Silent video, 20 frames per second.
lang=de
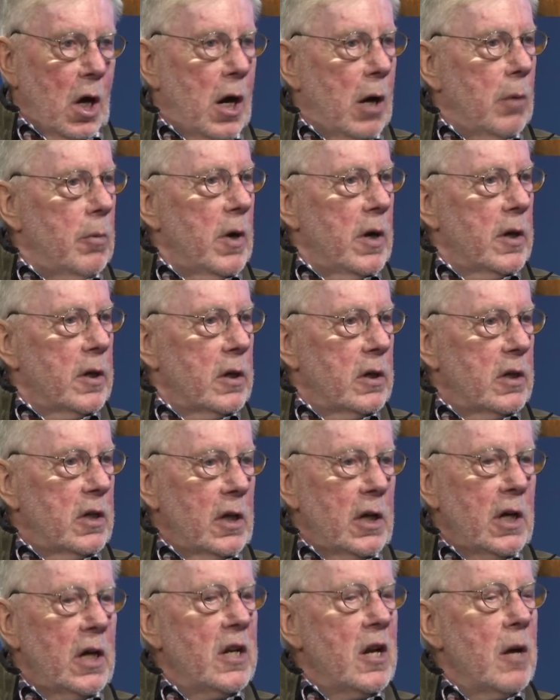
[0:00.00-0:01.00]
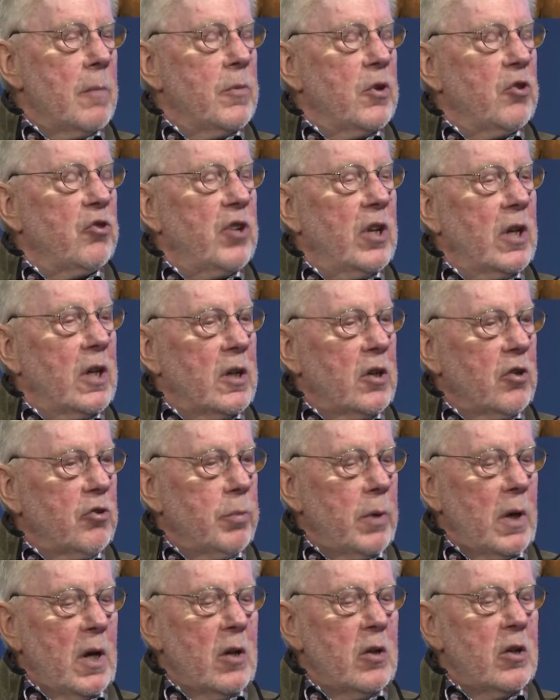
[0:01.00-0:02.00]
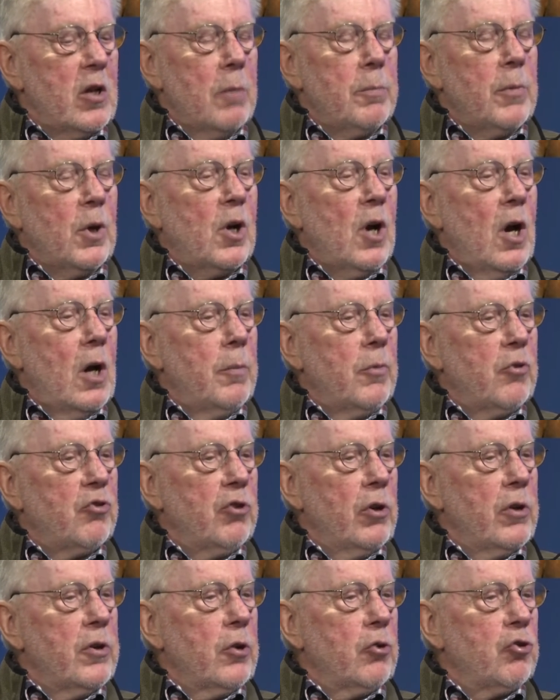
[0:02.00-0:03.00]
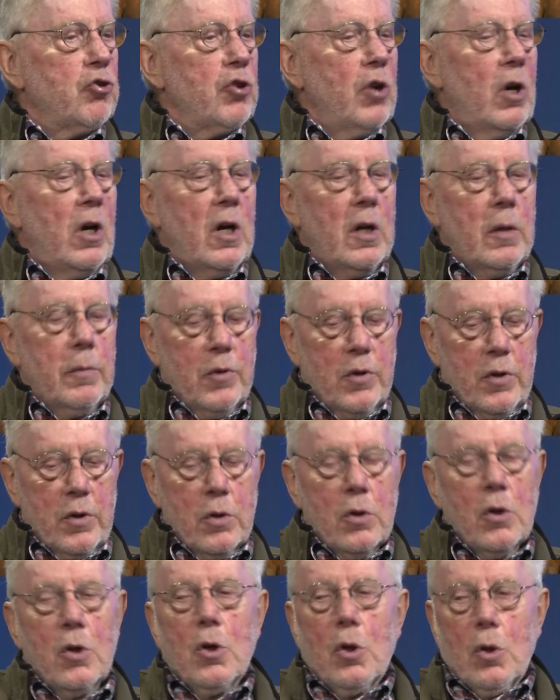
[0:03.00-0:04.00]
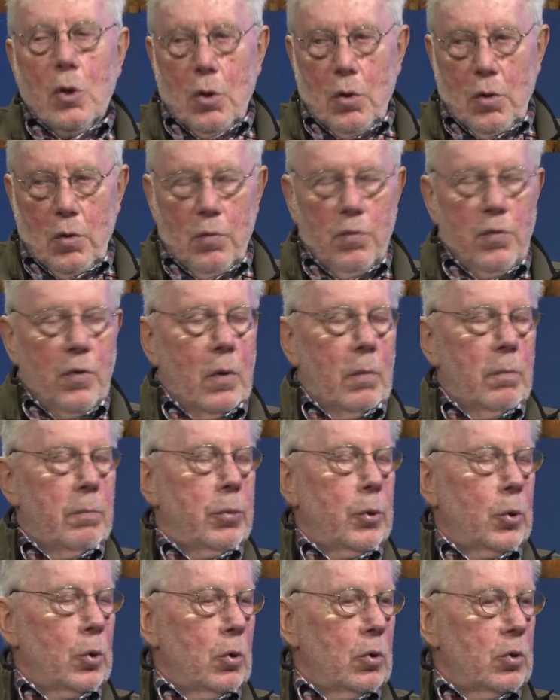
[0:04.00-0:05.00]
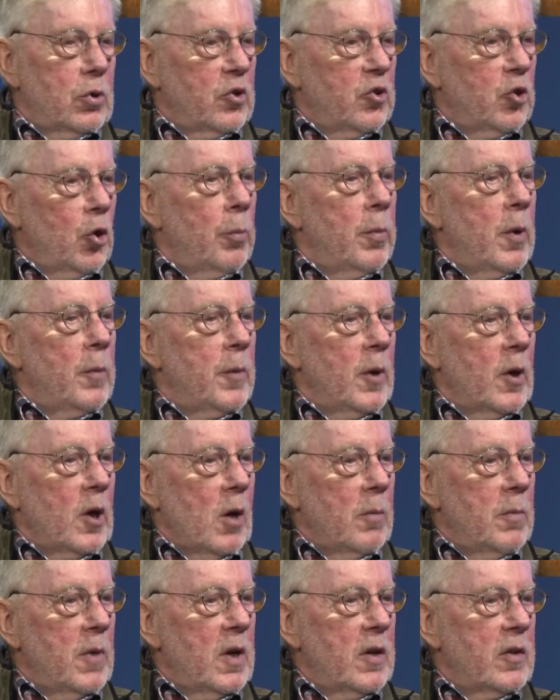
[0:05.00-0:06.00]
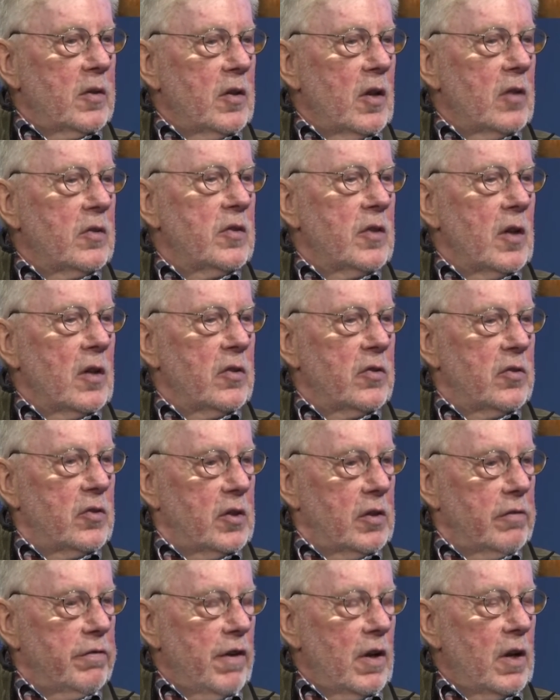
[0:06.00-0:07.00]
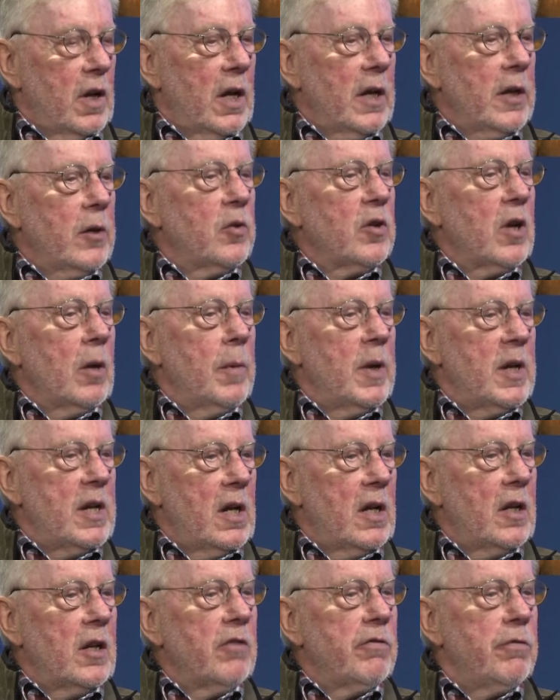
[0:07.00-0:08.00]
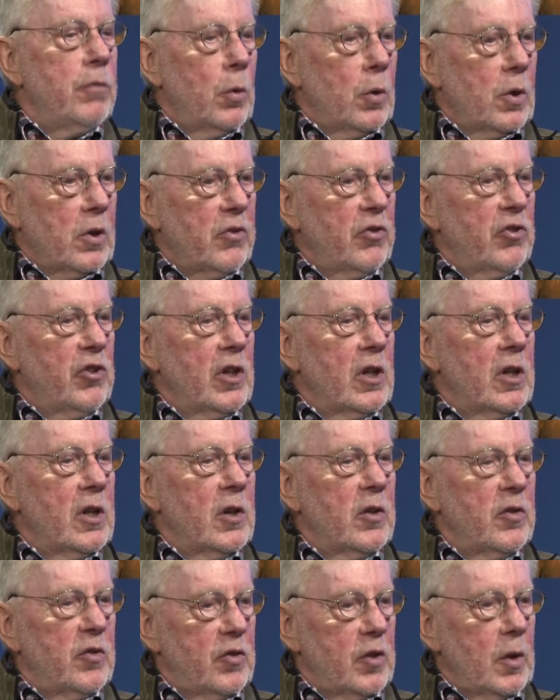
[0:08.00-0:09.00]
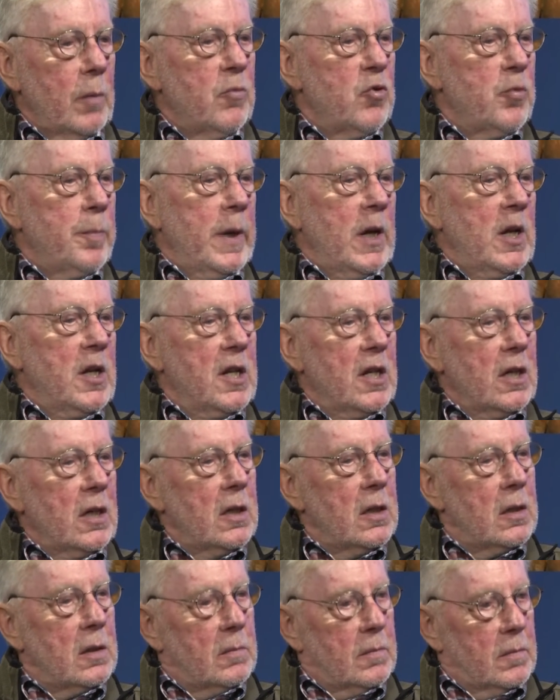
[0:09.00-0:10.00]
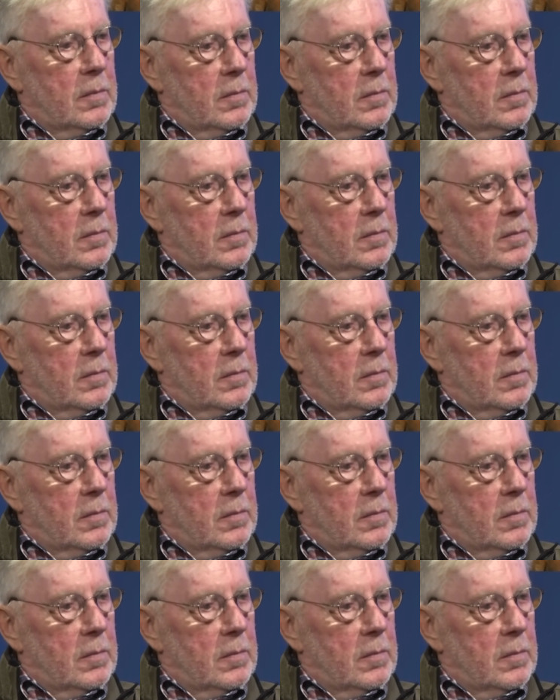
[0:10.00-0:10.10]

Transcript: gearbeitet, ehrenamtlich ja. tätig war. Und dann bekam ich schon das Schreiben vom Büro des Oberbürgermeisters, dass die Verleihung der Medaille vorgesehen ist mhm. im Spätjahr.